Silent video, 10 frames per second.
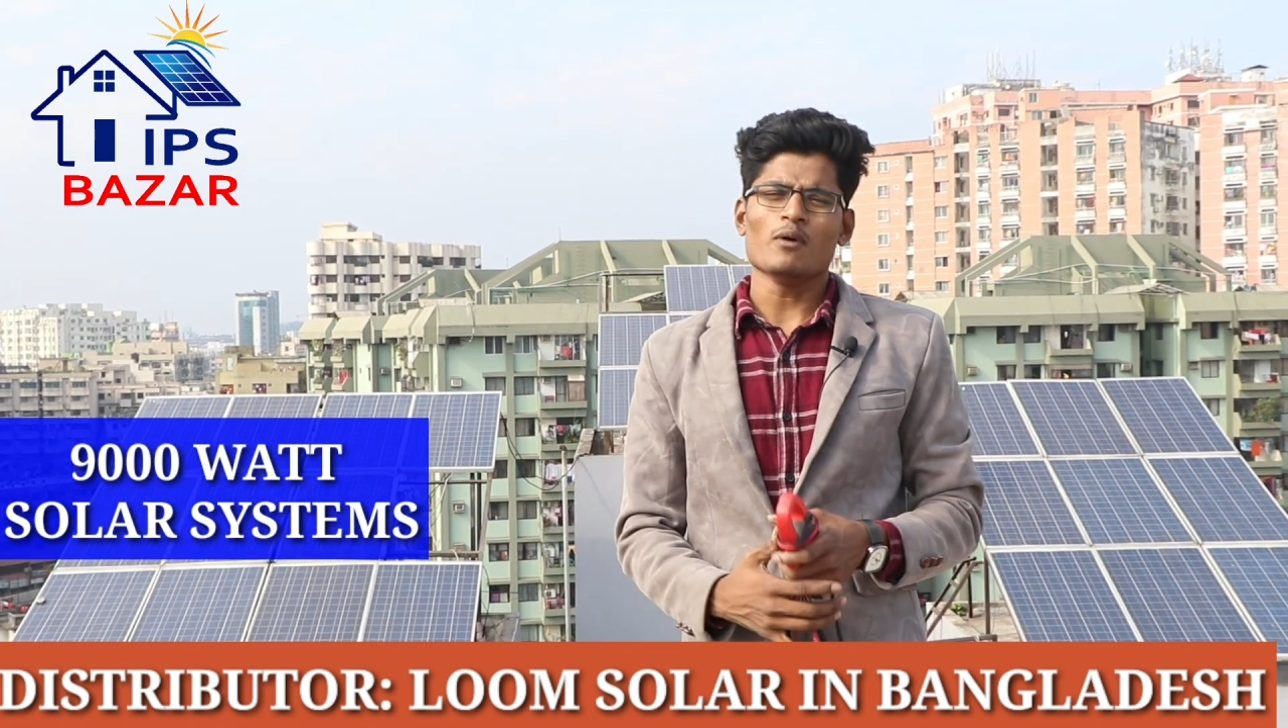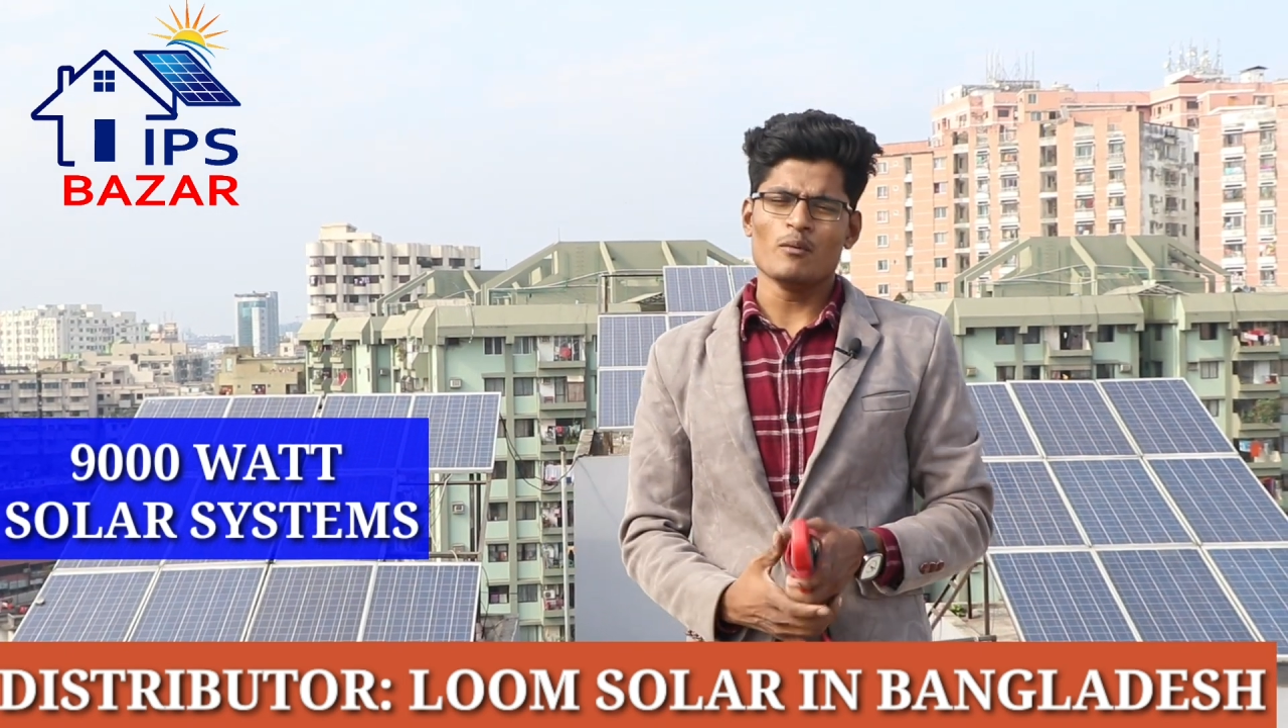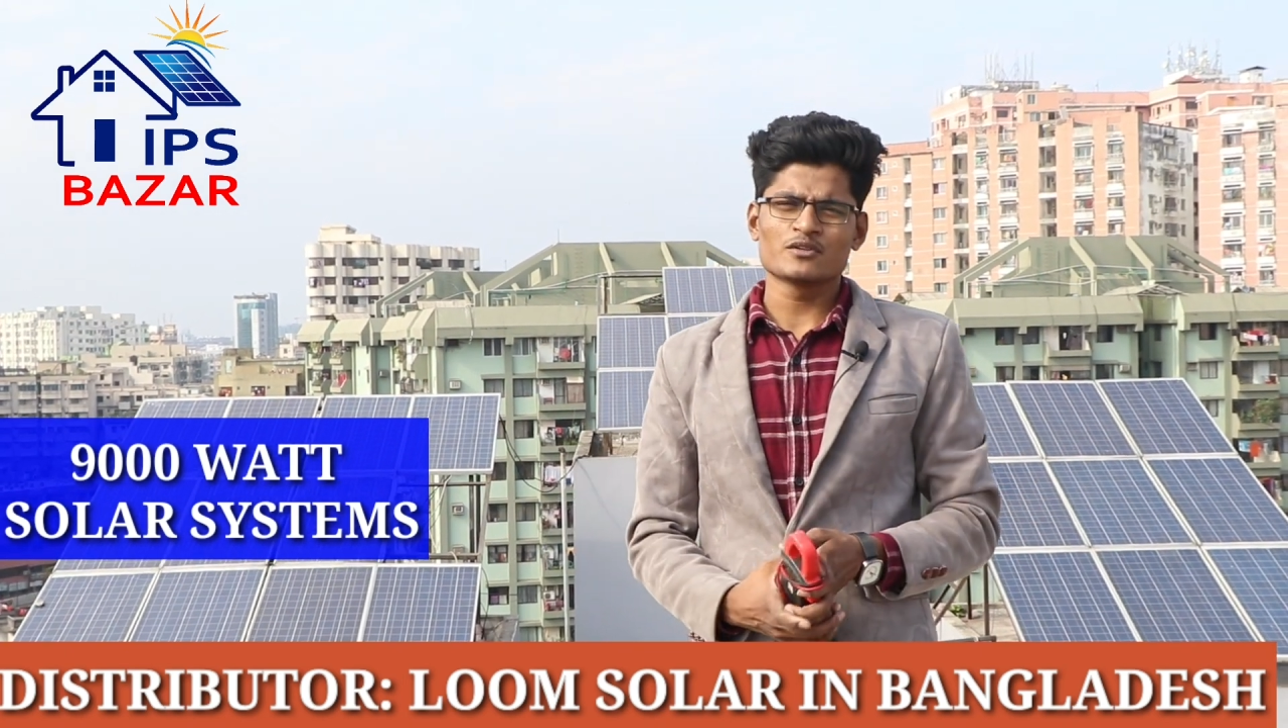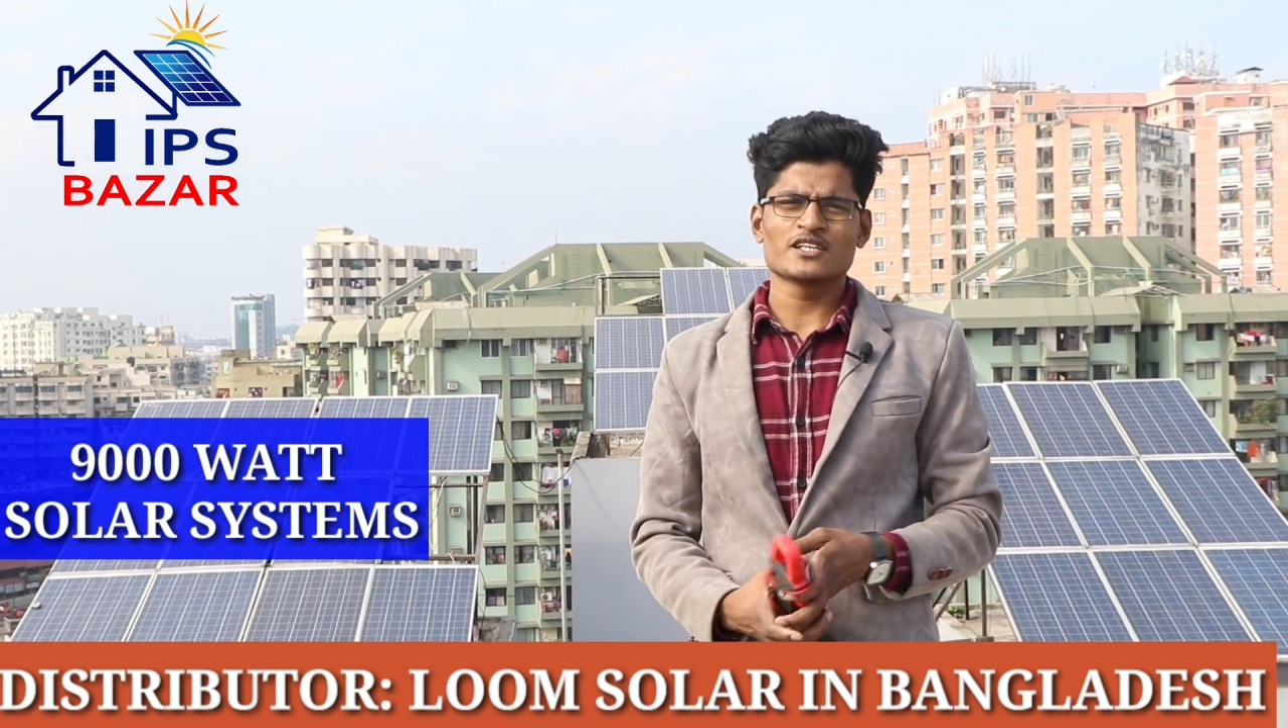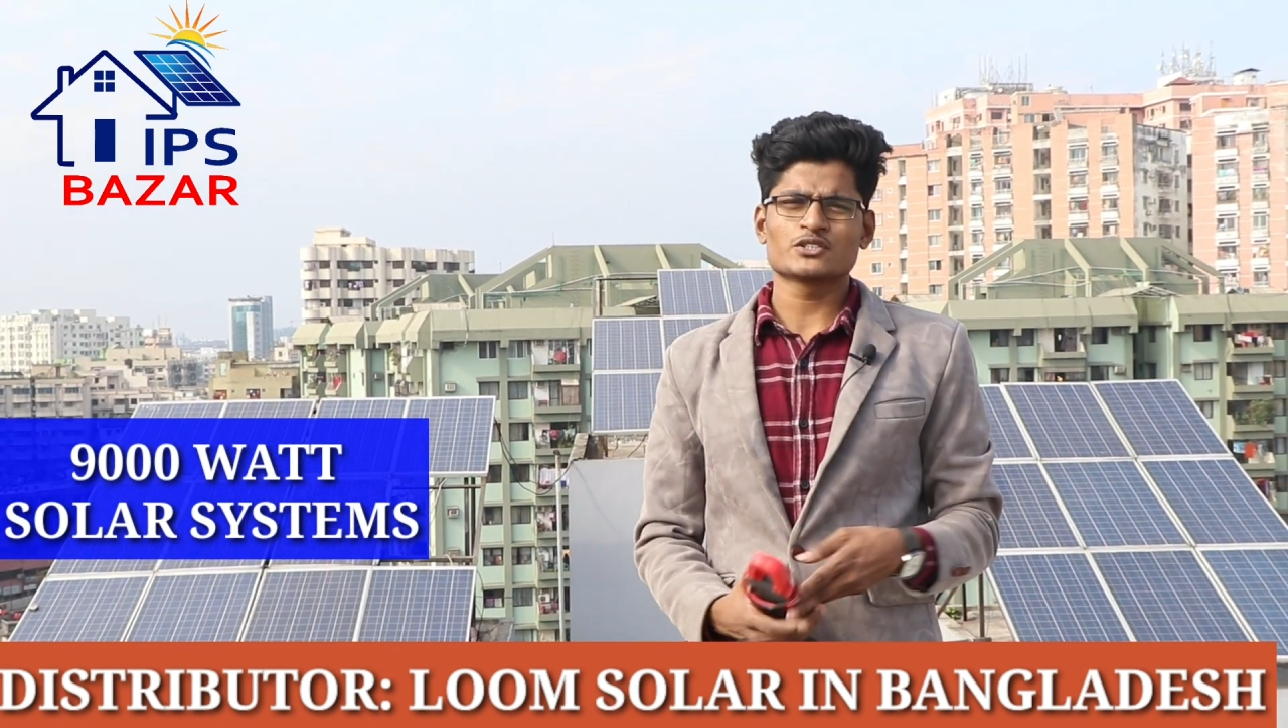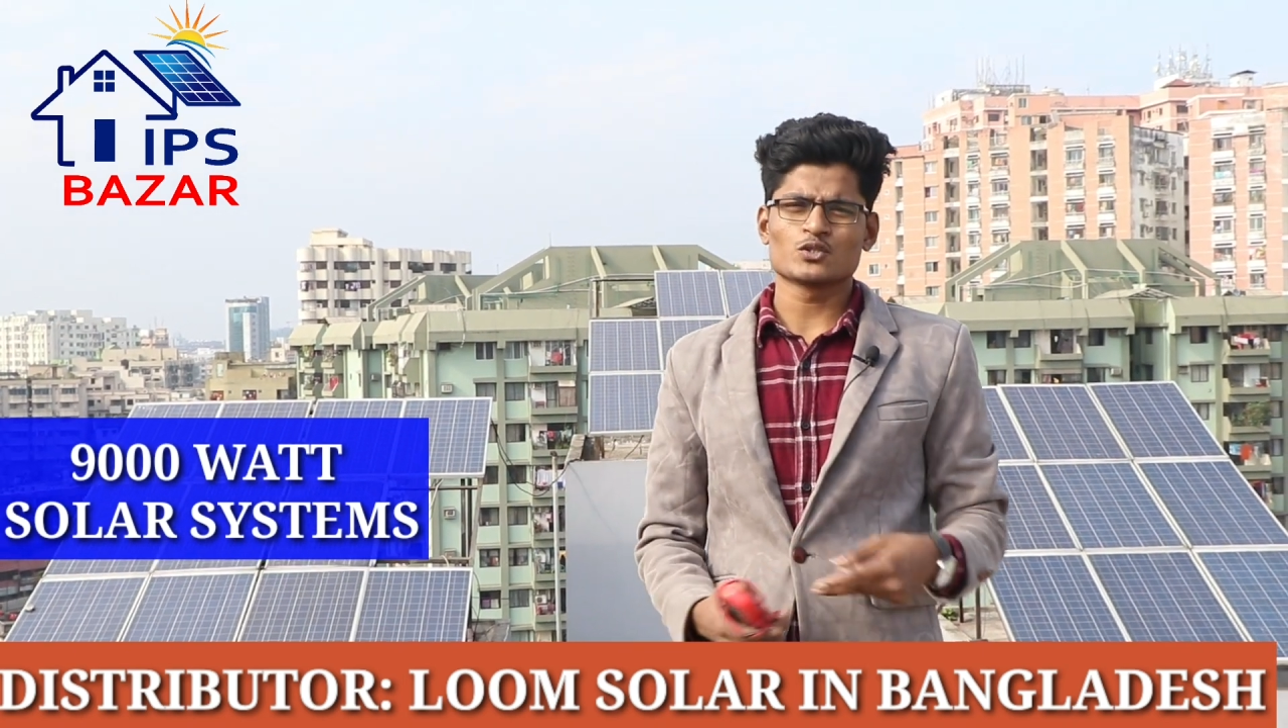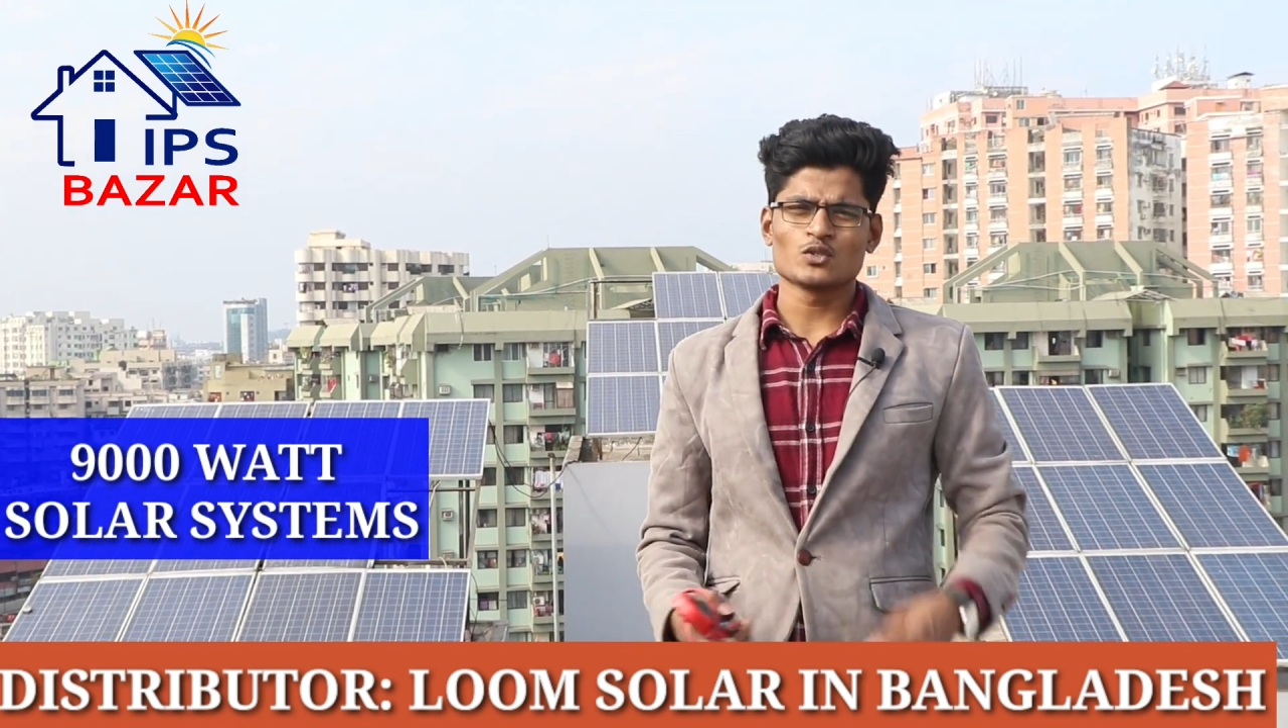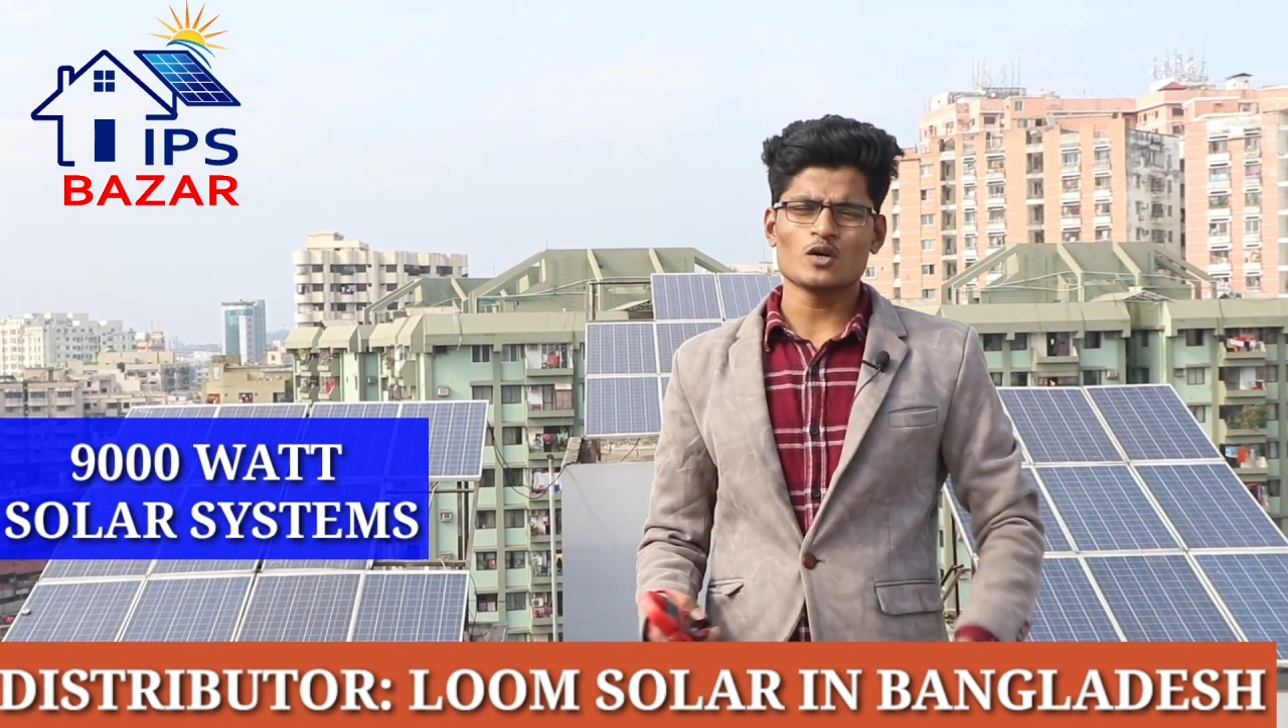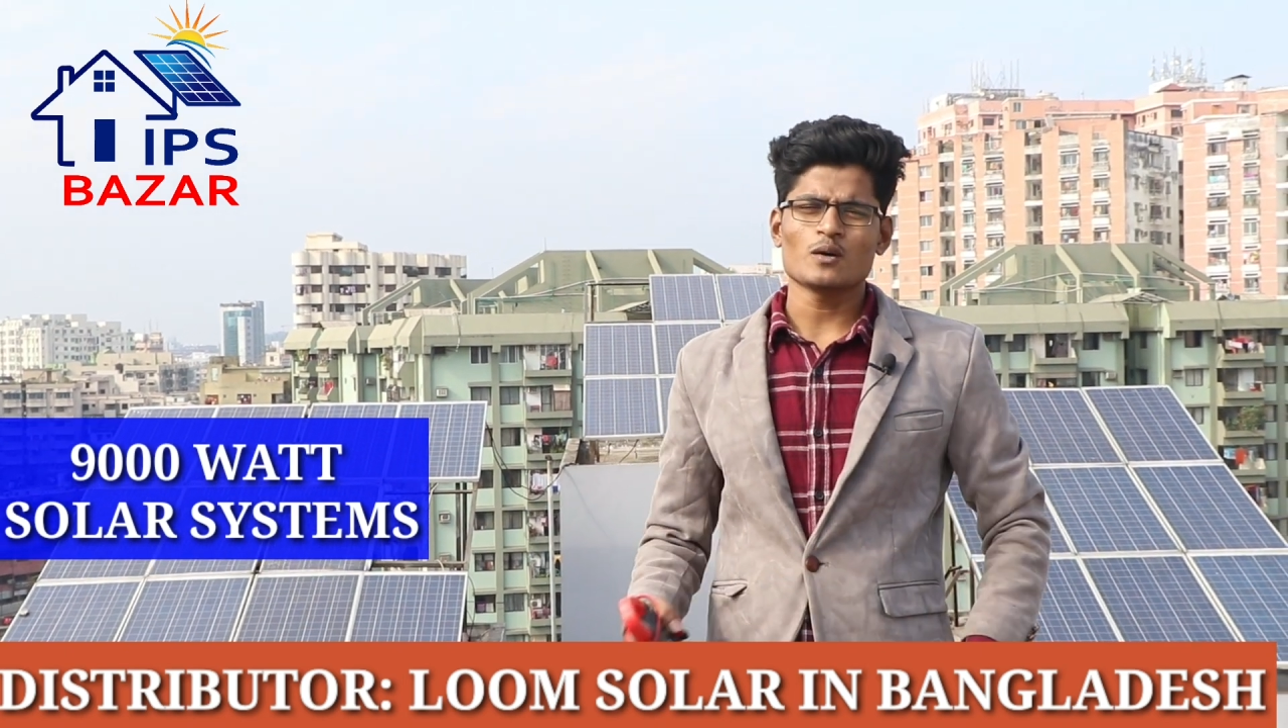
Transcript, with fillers: ভবনের জন্য